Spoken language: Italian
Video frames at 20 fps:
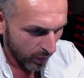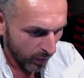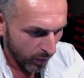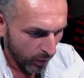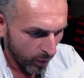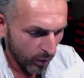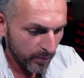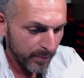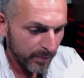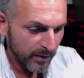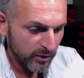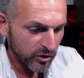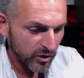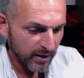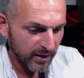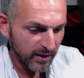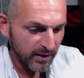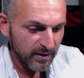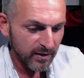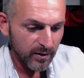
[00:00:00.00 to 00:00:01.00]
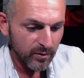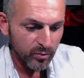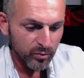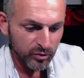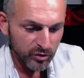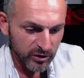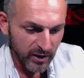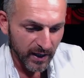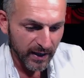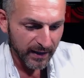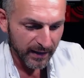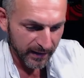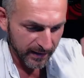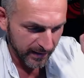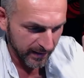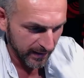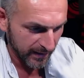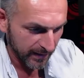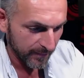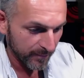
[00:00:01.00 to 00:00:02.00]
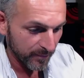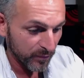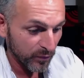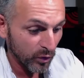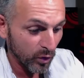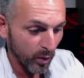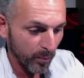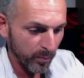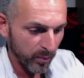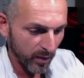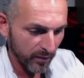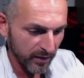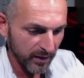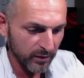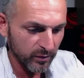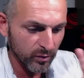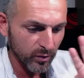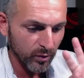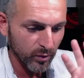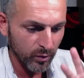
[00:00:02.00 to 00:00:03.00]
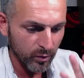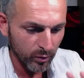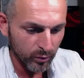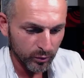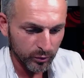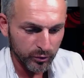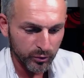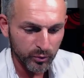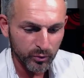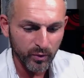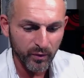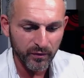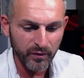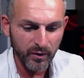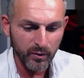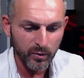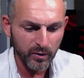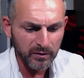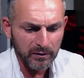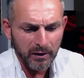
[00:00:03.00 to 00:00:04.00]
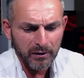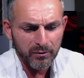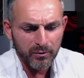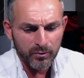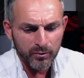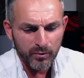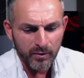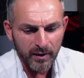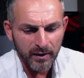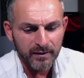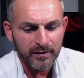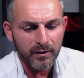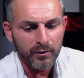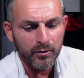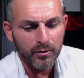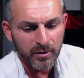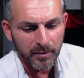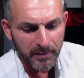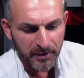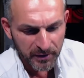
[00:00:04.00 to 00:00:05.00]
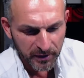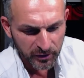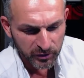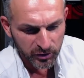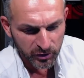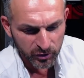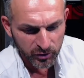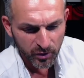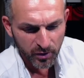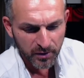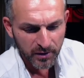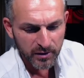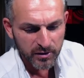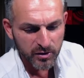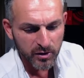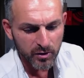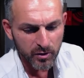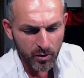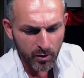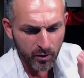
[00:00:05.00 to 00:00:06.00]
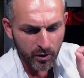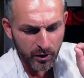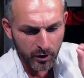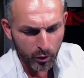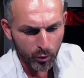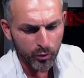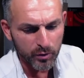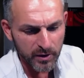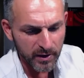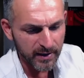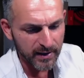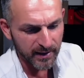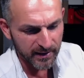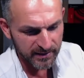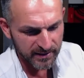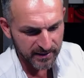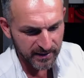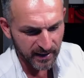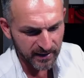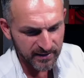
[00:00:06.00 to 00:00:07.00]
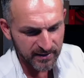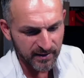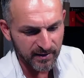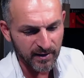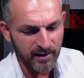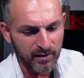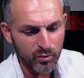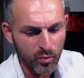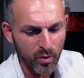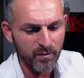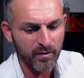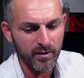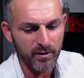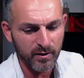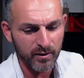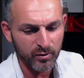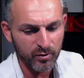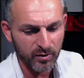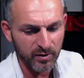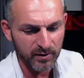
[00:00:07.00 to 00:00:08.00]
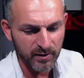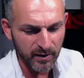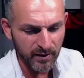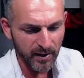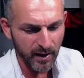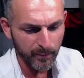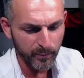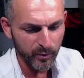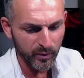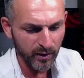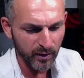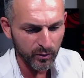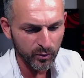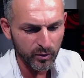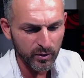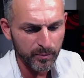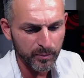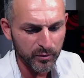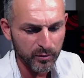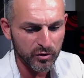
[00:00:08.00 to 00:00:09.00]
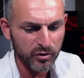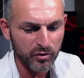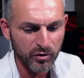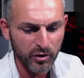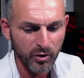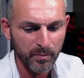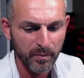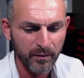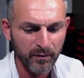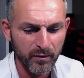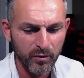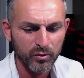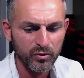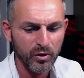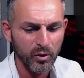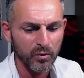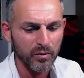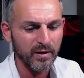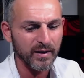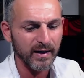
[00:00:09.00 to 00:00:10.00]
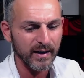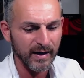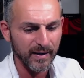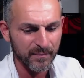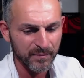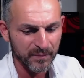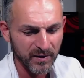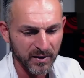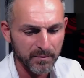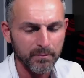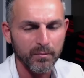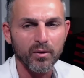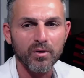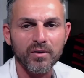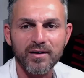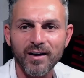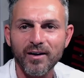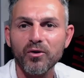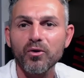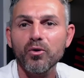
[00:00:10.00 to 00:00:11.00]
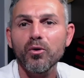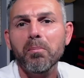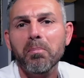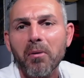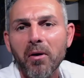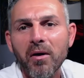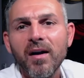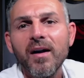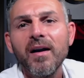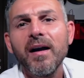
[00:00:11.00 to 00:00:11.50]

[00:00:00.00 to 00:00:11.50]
Ho il piacere di annunciare che, dopo avendolo conosciuto e frequentato durante gli ultimi dieci giorni, il signor Rudy Garcia sarà il nuovo allenatore del Napoli. A lui il più sincero benvenuto e un grande in bocca al lupo.